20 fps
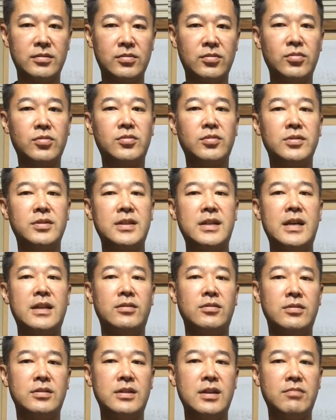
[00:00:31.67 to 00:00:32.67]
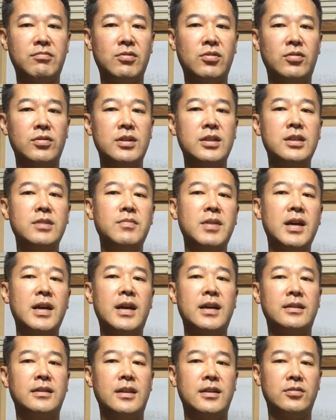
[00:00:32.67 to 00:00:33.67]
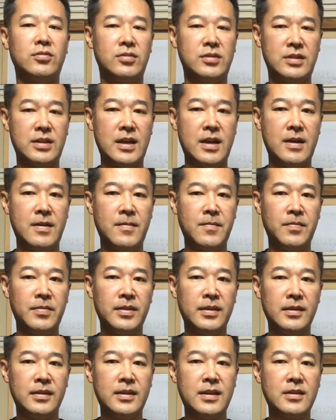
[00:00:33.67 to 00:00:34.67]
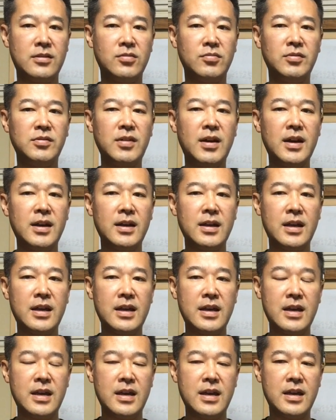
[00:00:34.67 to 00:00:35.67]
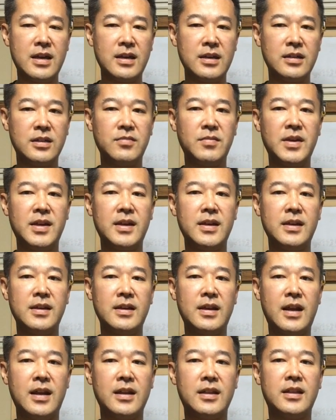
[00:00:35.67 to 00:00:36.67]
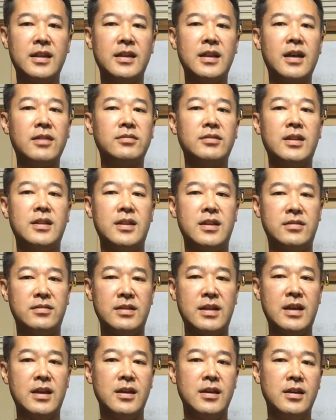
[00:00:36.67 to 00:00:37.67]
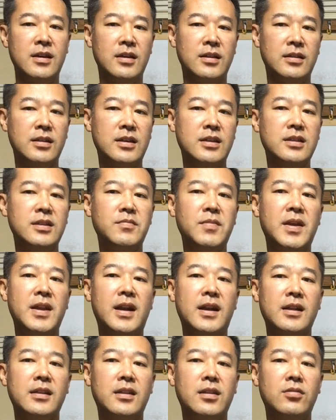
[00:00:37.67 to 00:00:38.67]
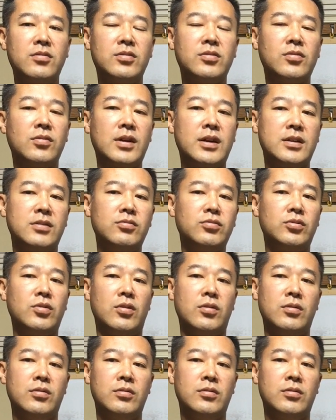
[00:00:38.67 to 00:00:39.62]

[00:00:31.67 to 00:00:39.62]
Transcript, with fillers: 高校生やとしてこういじめがあったとしてで自分は、えー、いじめられてなくてですねでいじめられてる人がいると